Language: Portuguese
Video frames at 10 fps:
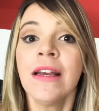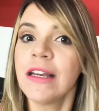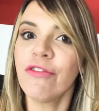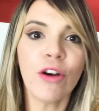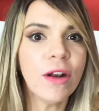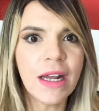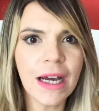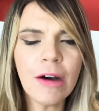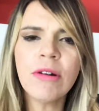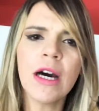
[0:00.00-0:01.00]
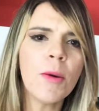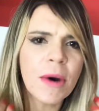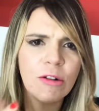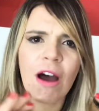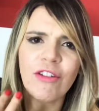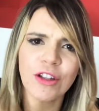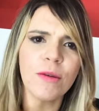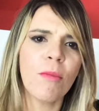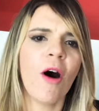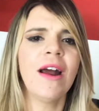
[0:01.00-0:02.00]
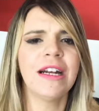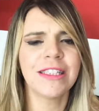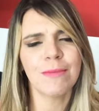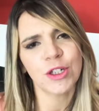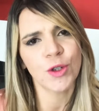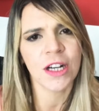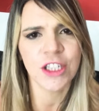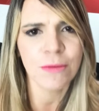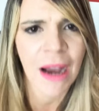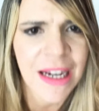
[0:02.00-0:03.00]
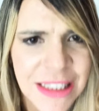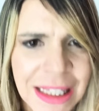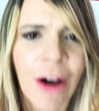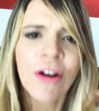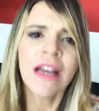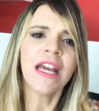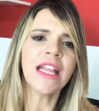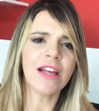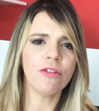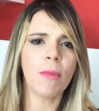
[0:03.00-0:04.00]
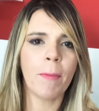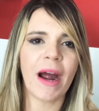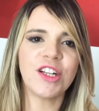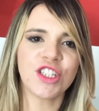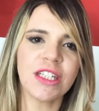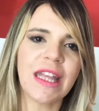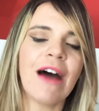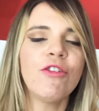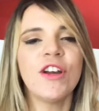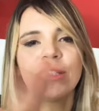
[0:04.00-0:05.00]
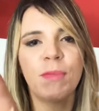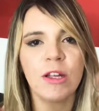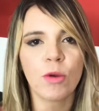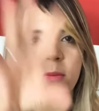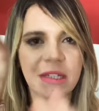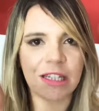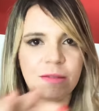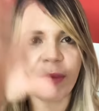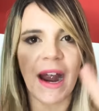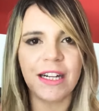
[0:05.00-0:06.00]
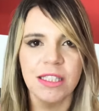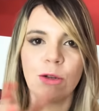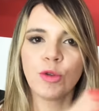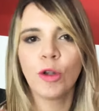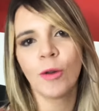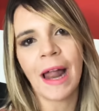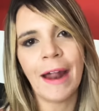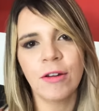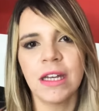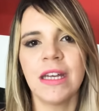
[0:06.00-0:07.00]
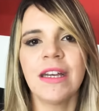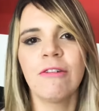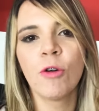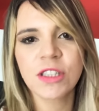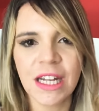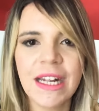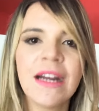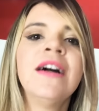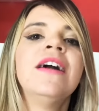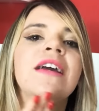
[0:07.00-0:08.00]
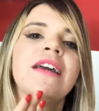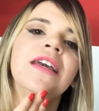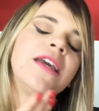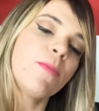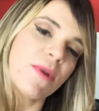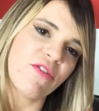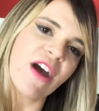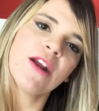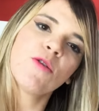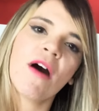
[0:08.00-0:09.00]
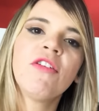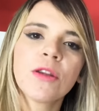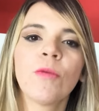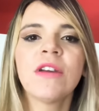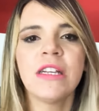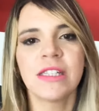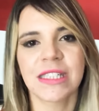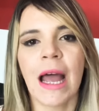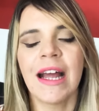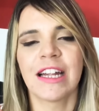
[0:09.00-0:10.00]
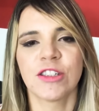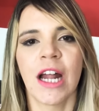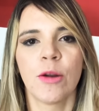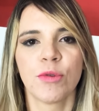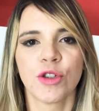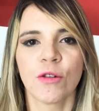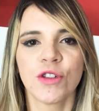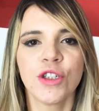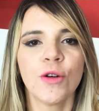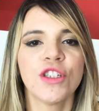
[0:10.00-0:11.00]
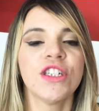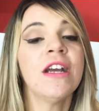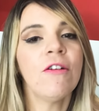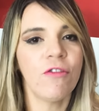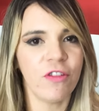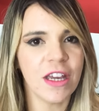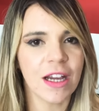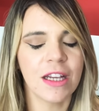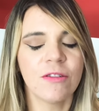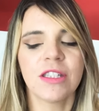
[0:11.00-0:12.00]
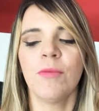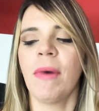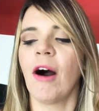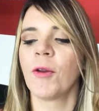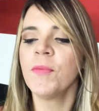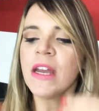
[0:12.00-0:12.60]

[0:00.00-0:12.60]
que falou: não, não, manda o Everton embora, ele se machuca demais e tal. E teve uma parte que tava, tá, eu respeito ambas as partes, eu tô do lado que gostaria e que prefere que o Everton, que está relacionado para o jogo de hoje, fique aqui no São Paulo.